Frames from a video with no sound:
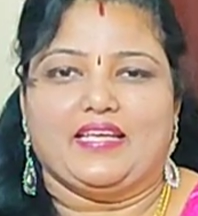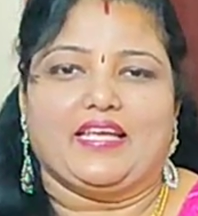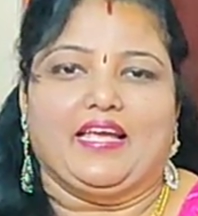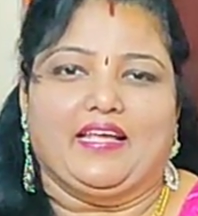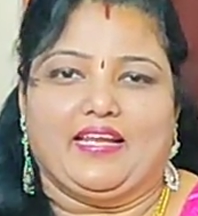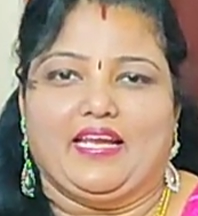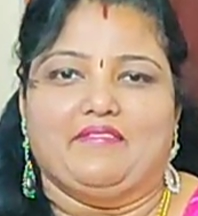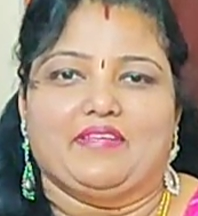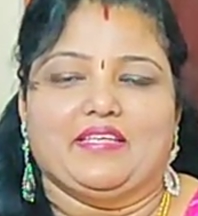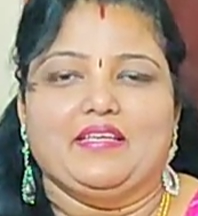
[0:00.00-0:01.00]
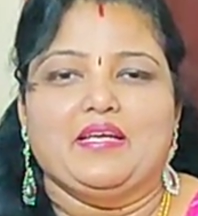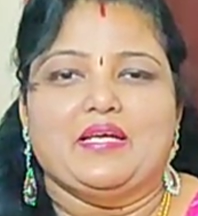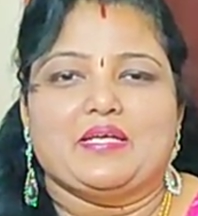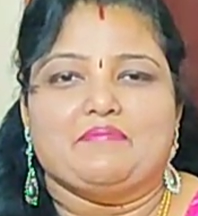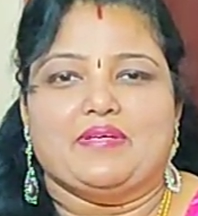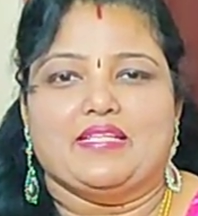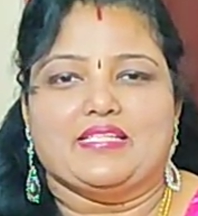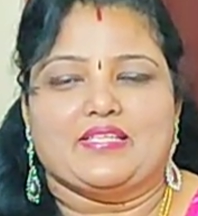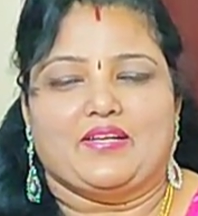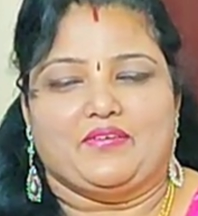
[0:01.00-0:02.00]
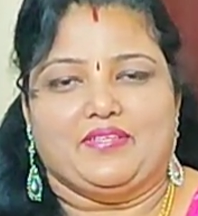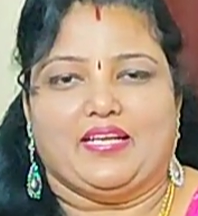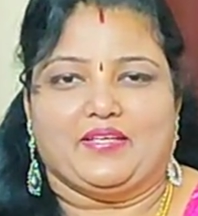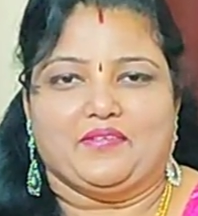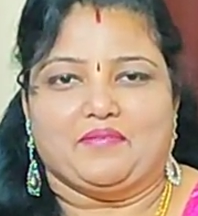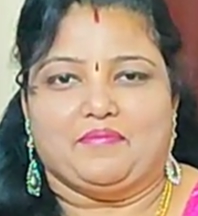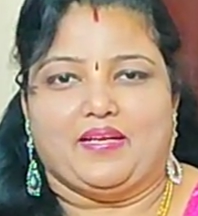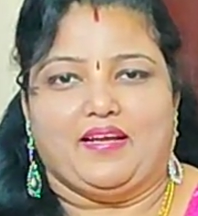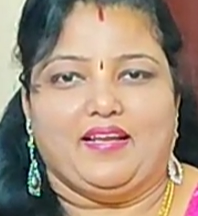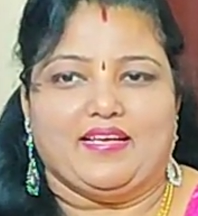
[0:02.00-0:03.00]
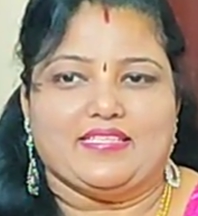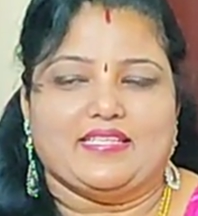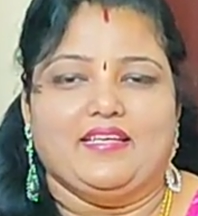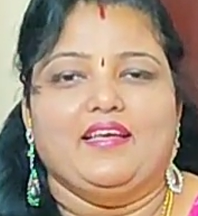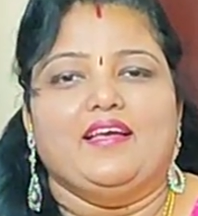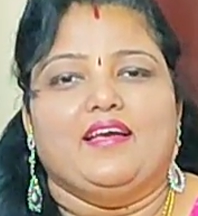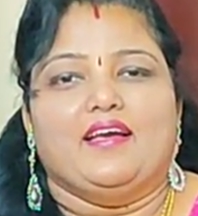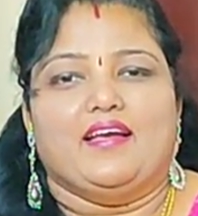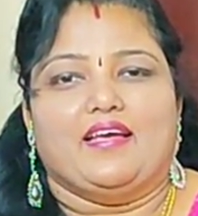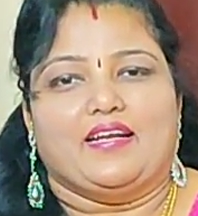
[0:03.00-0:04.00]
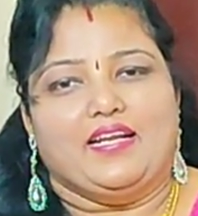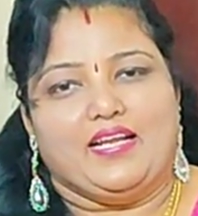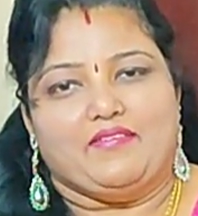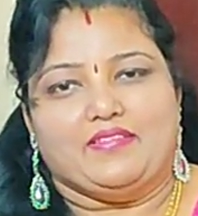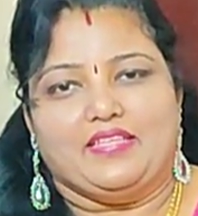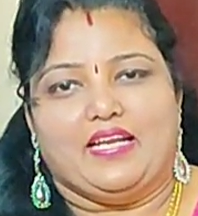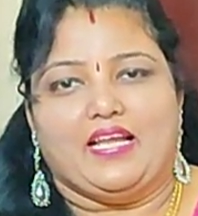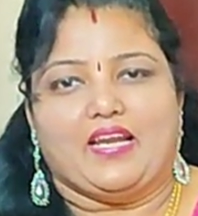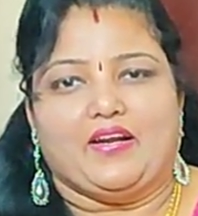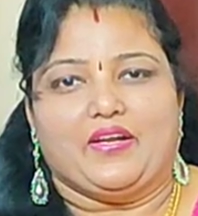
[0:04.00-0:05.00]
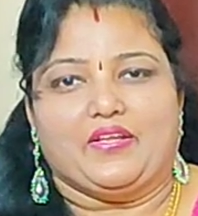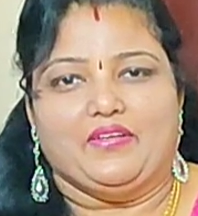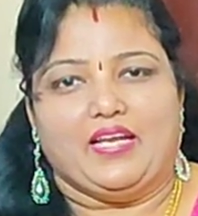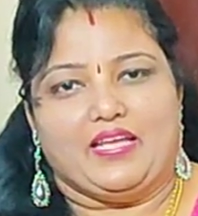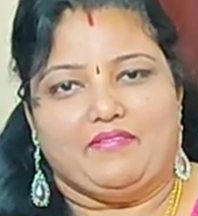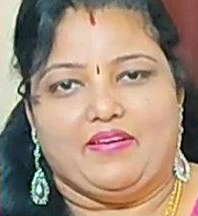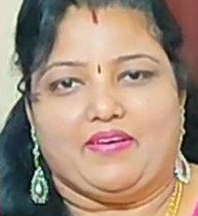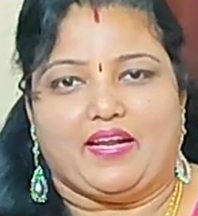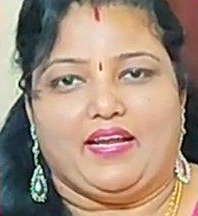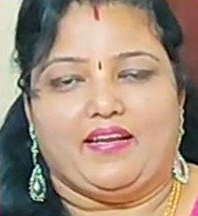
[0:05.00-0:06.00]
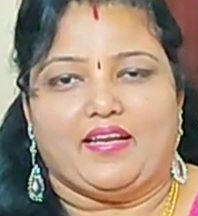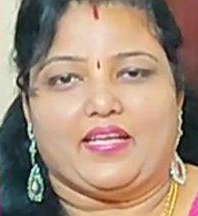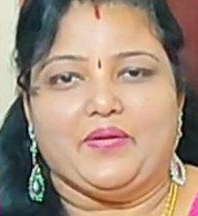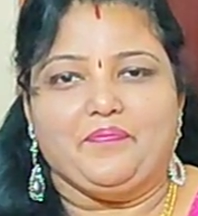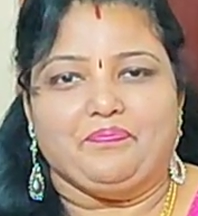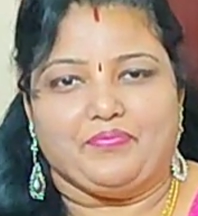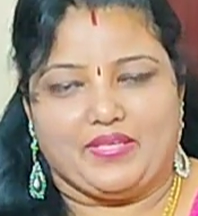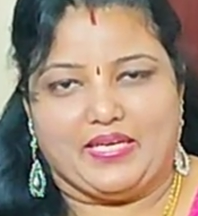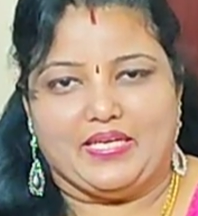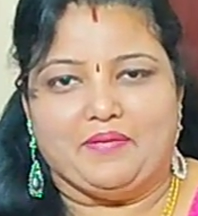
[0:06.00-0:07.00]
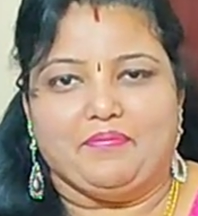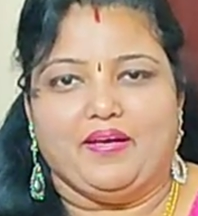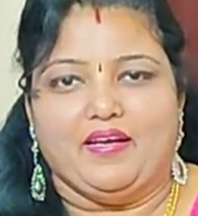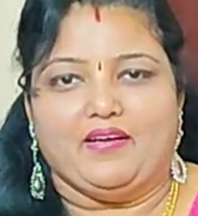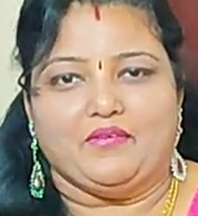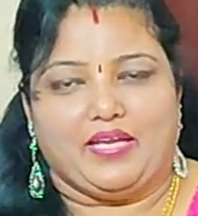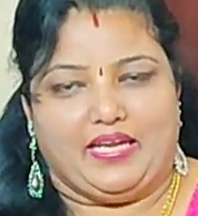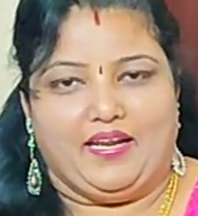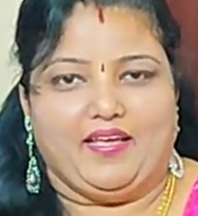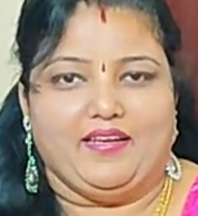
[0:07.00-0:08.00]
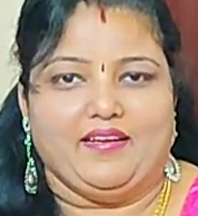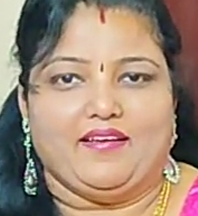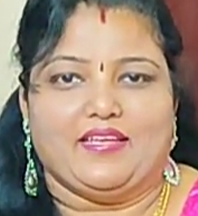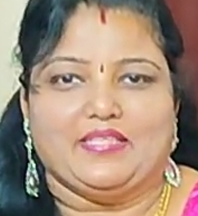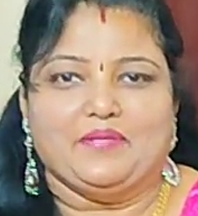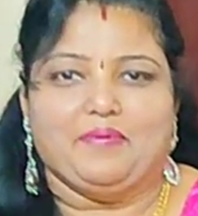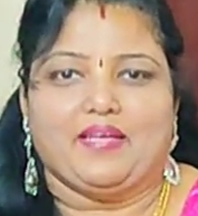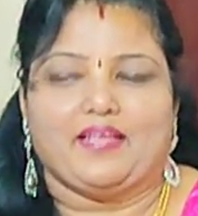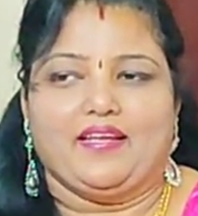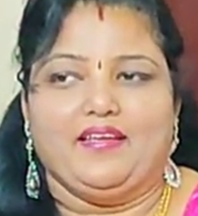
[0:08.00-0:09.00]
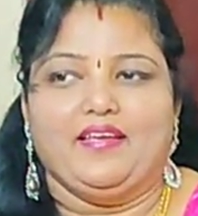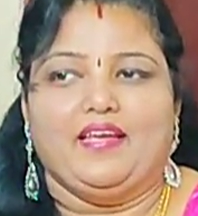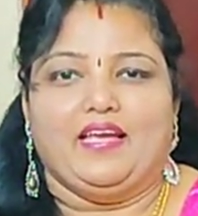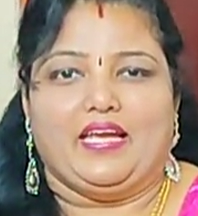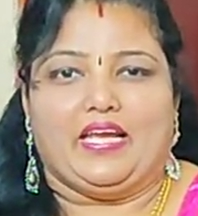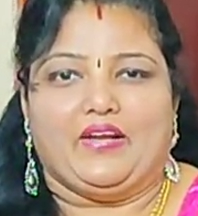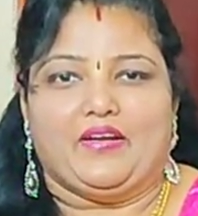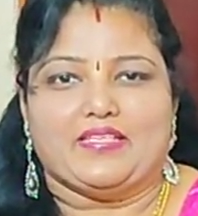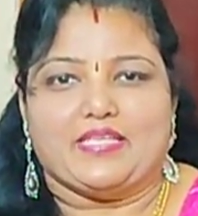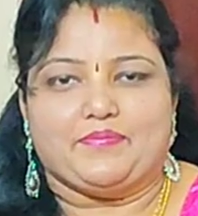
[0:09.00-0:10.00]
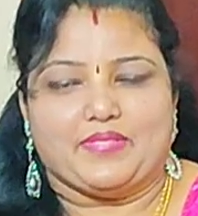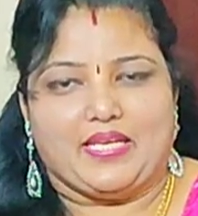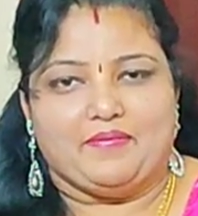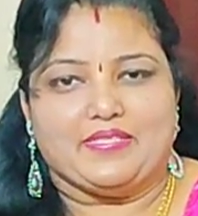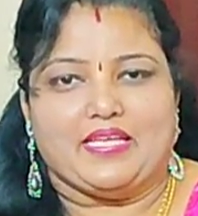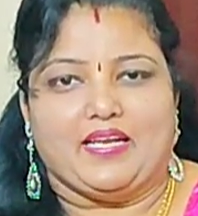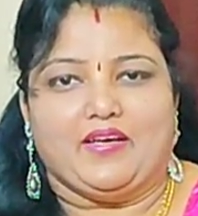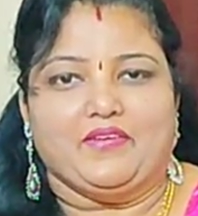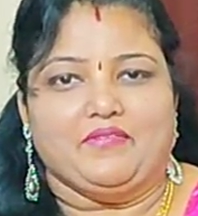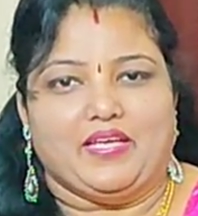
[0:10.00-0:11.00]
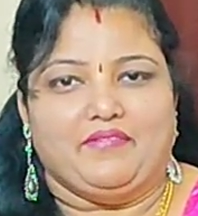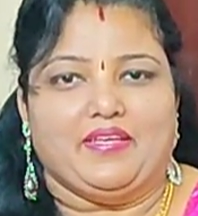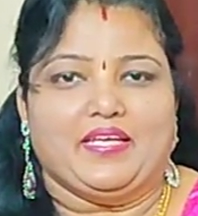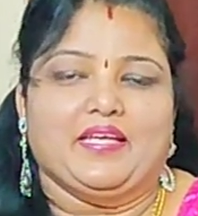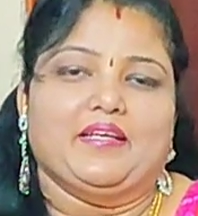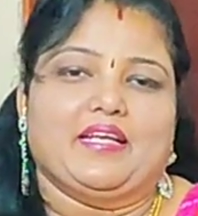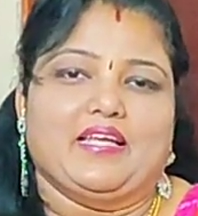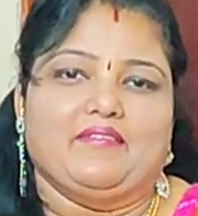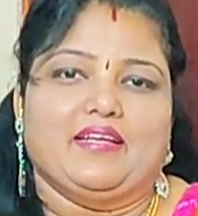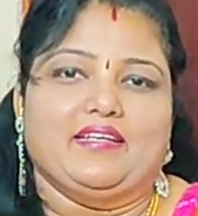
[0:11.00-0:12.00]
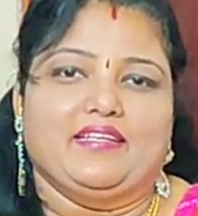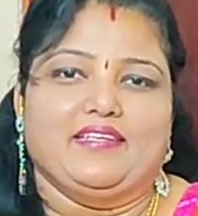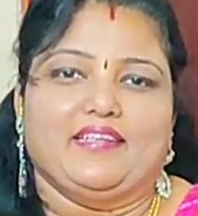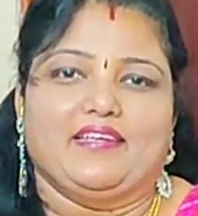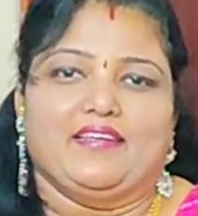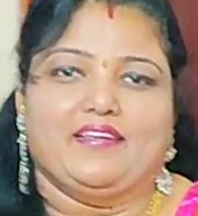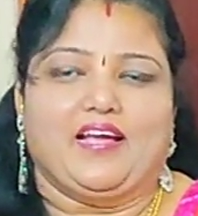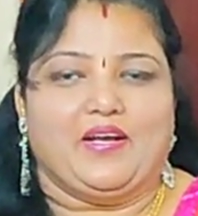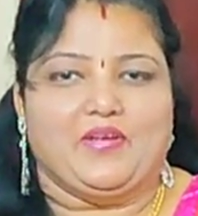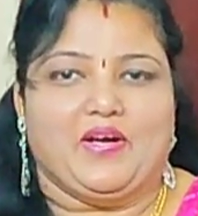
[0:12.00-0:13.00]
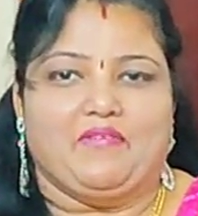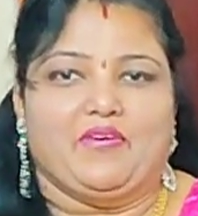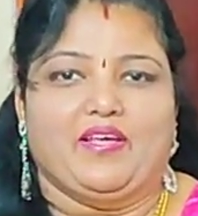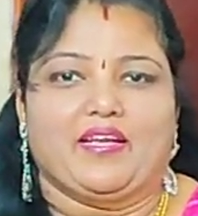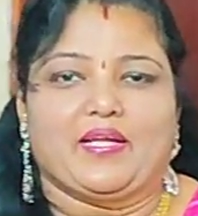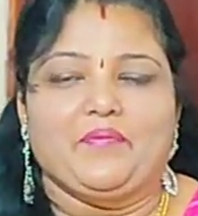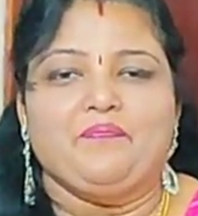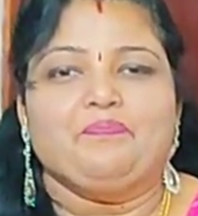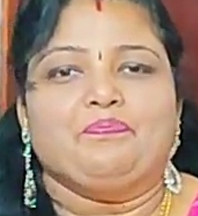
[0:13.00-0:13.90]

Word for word: நீங்கள் கேட்குற கேள்விக்கு பதில் சொல்லணும்னு எனக்கு ரொம்ப நாள் ஆசை அதனால் நான் வந்து எல்லாருக்கிட்டேயும் லைவில் வரலான் இருக்கேன் கண்டிப்பாக அவங்க எல்லாரையும் நான் எதிர்பார்க்குறேன் என்னோட சப்ஸ்கிரைபர்ஸ் எல்லாரும் வருவீங்க லைவ்லன்ட்டு நானும் அவளோட இருக்கேன்